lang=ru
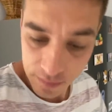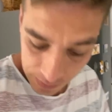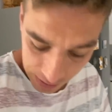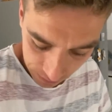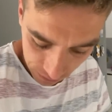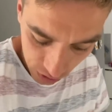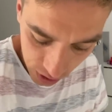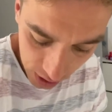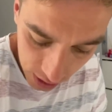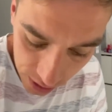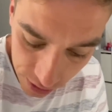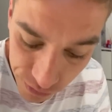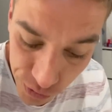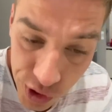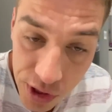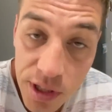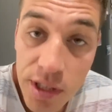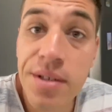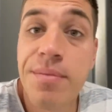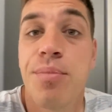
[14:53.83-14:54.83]
Вот этот
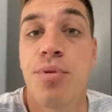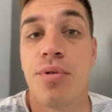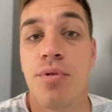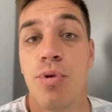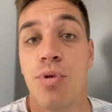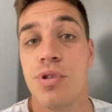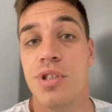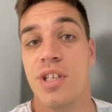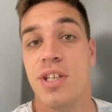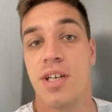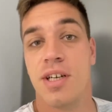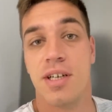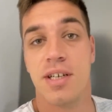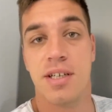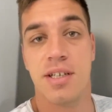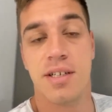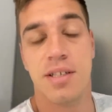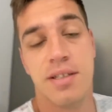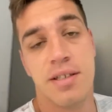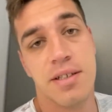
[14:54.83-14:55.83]
вот тип
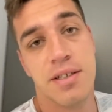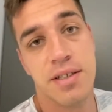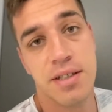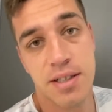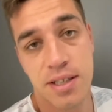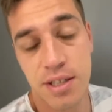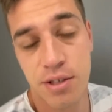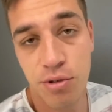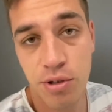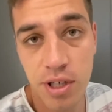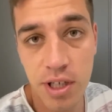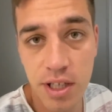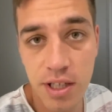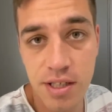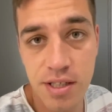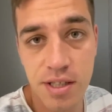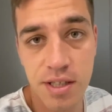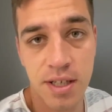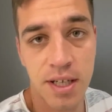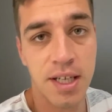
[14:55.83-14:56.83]
отдыха, э, который
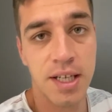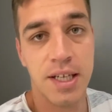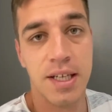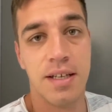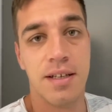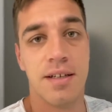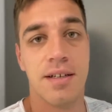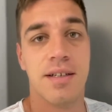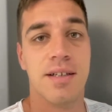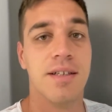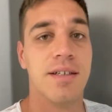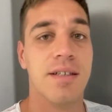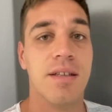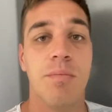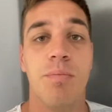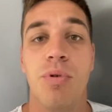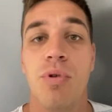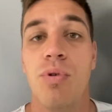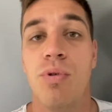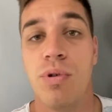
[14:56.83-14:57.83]
есть э, на
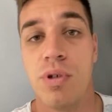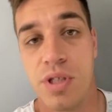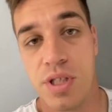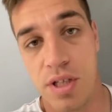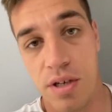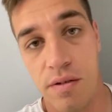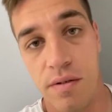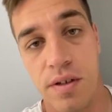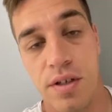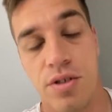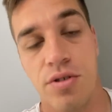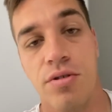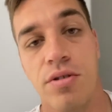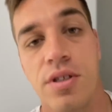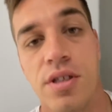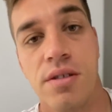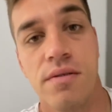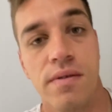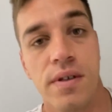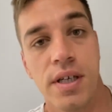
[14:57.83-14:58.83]
полуострове, что
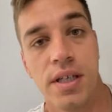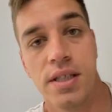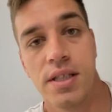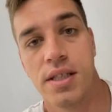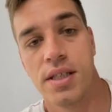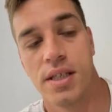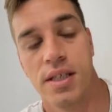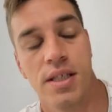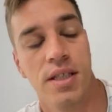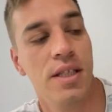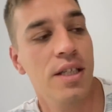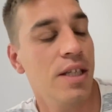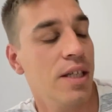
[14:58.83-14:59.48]
называется